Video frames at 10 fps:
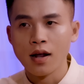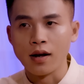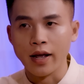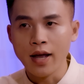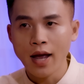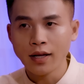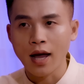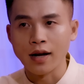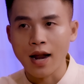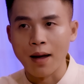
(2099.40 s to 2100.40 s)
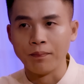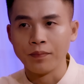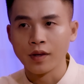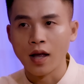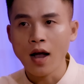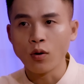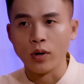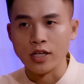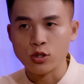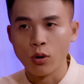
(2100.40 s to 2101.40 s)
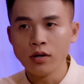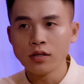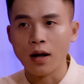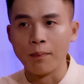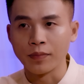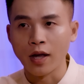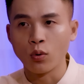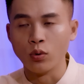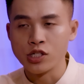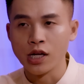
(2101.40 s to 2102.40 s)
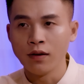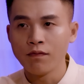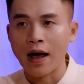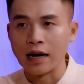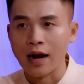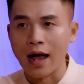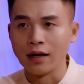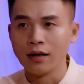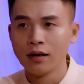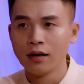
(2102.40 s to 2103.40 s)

Lấy hết can đảm, gã quỳ xuống cầm tay cụ Chín van nài: